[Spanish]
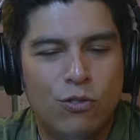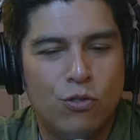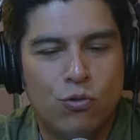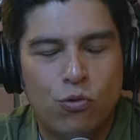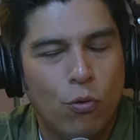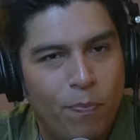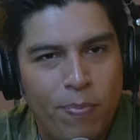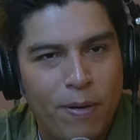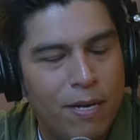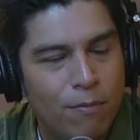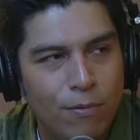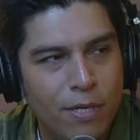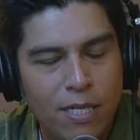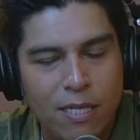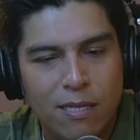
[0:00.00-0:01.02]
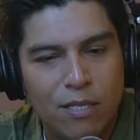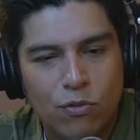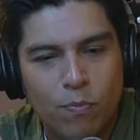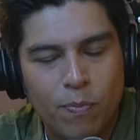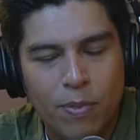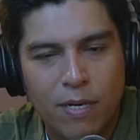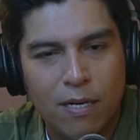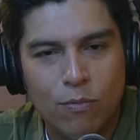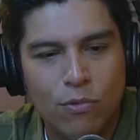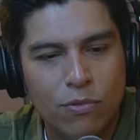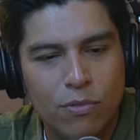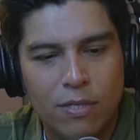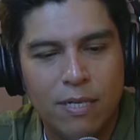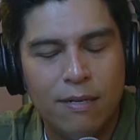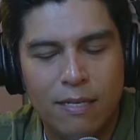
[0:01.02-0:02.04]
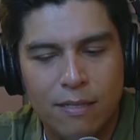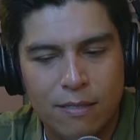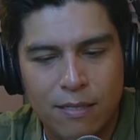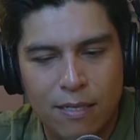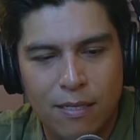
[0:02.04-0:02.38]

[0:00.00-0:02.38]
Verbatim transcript: súper bonita, súper hermosa